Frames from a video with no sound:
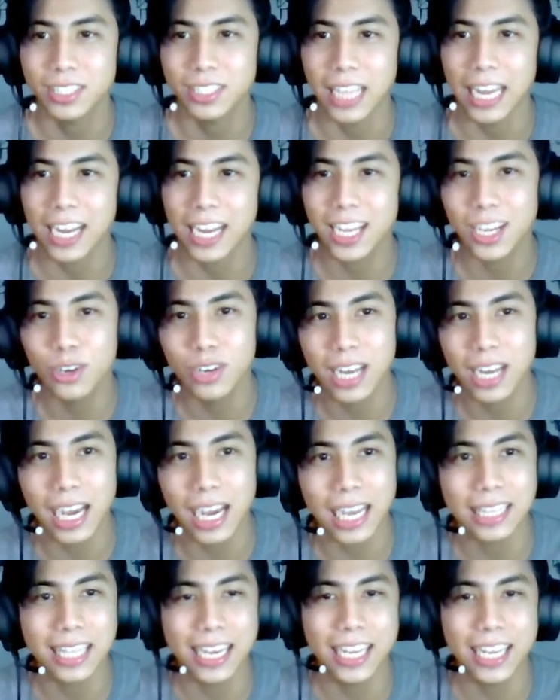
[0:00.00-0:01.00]
Sana ganun lang
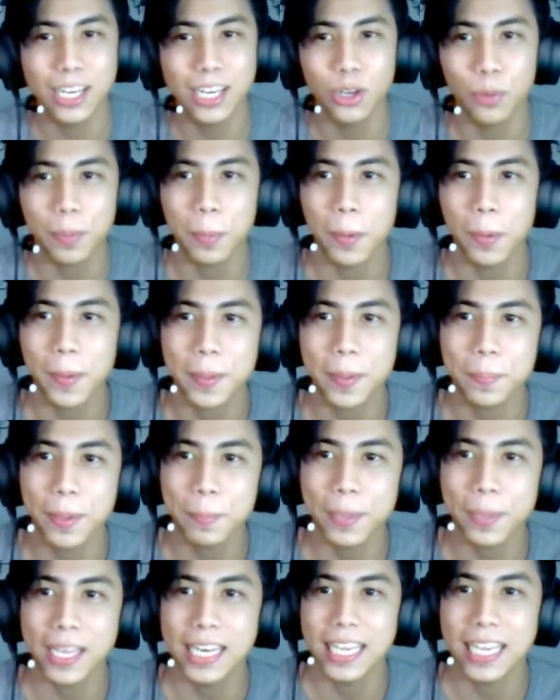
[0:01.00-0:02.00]
kadali, no?
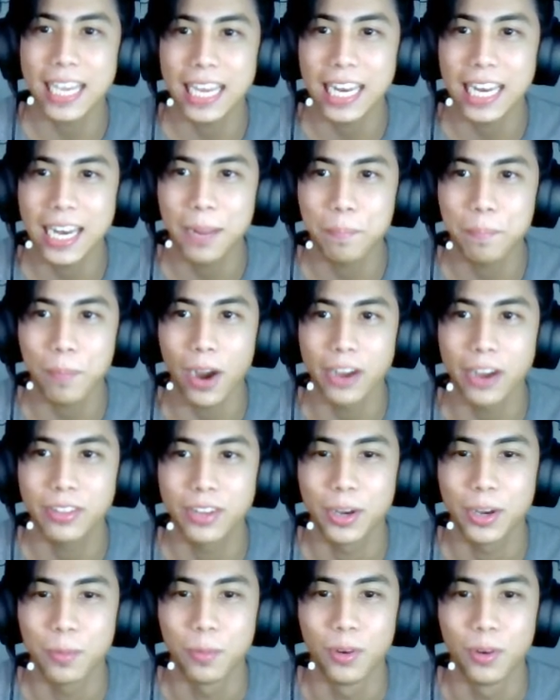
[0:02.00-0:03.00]
Pipili ka lang ng
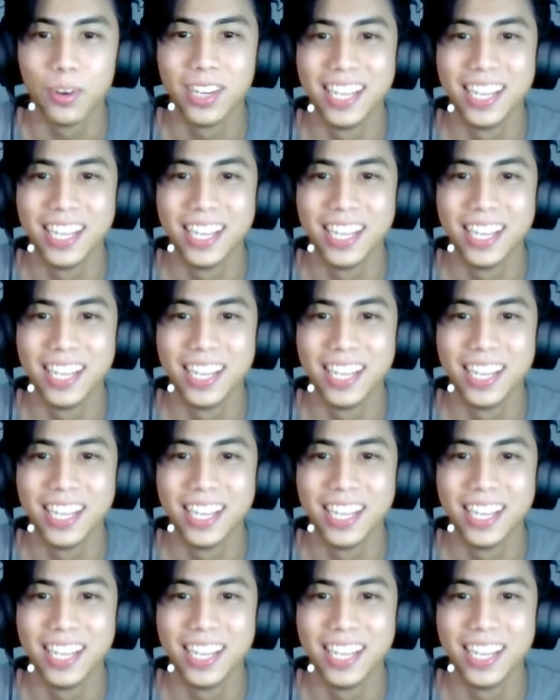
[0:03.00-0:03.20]
partner mo.